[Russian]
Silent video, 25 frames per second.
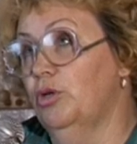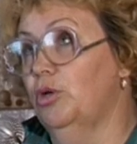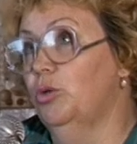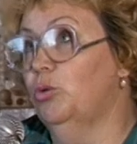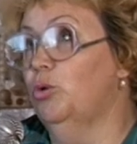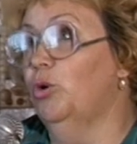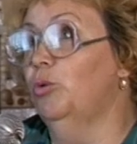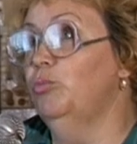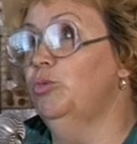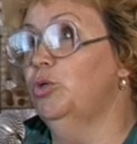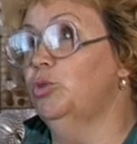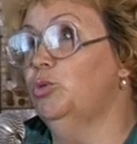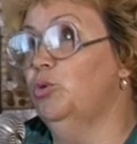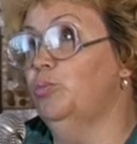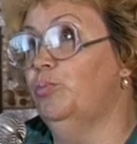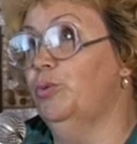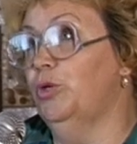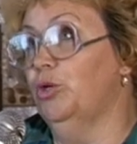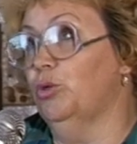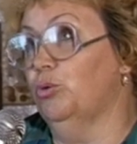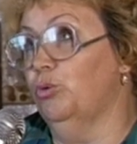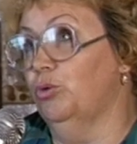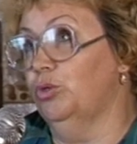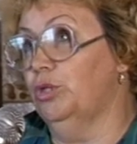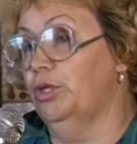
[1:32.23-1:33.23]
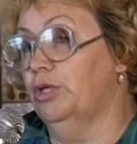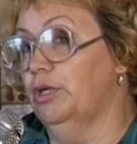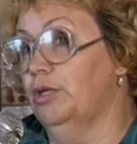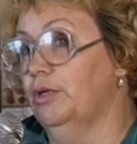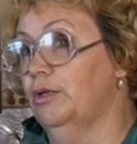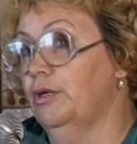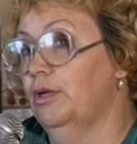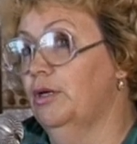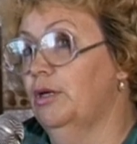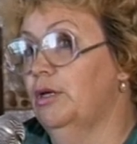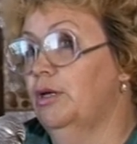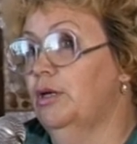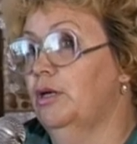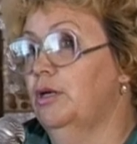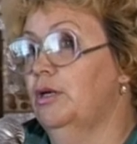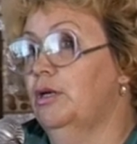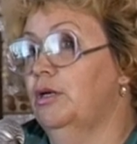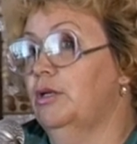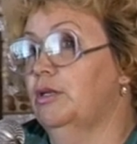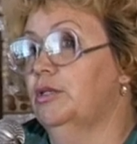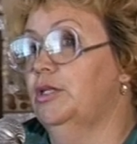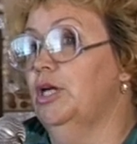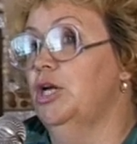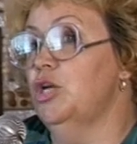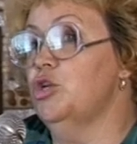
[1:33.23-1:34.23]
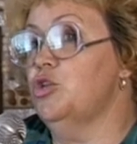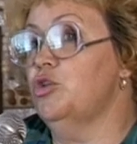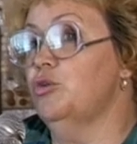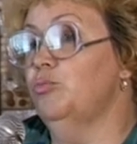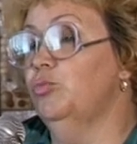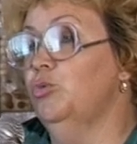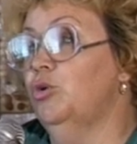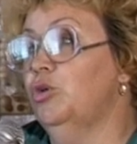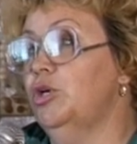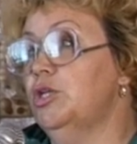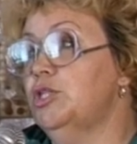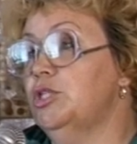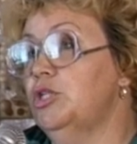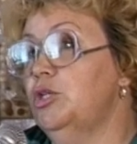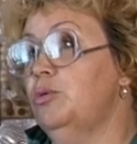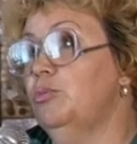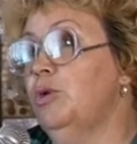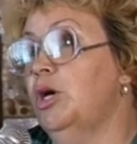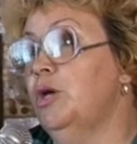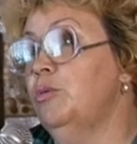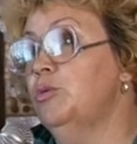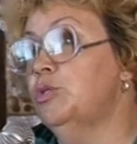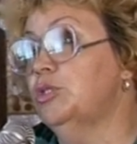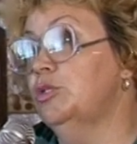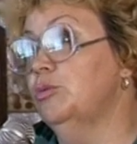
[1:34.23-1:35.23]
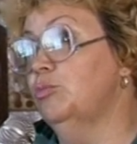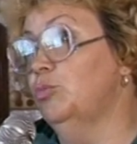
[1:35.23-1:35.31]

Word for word: комнату природы. Дальше много занимаемся